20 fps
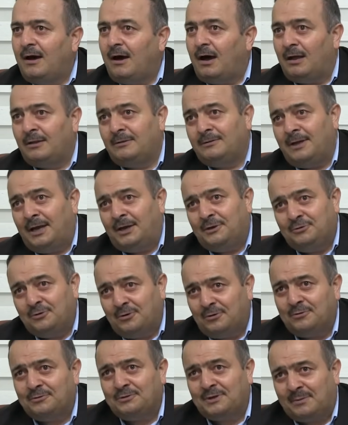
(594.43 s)
Allah
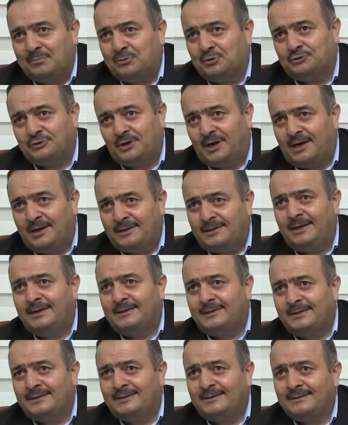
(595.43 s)
yolunda mücahede
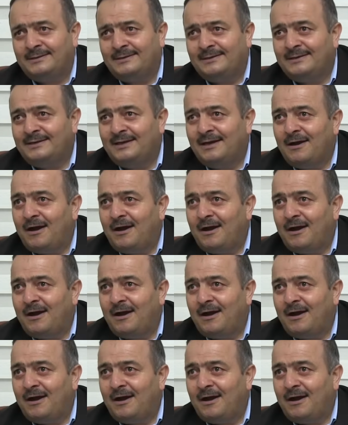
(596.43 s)
edin.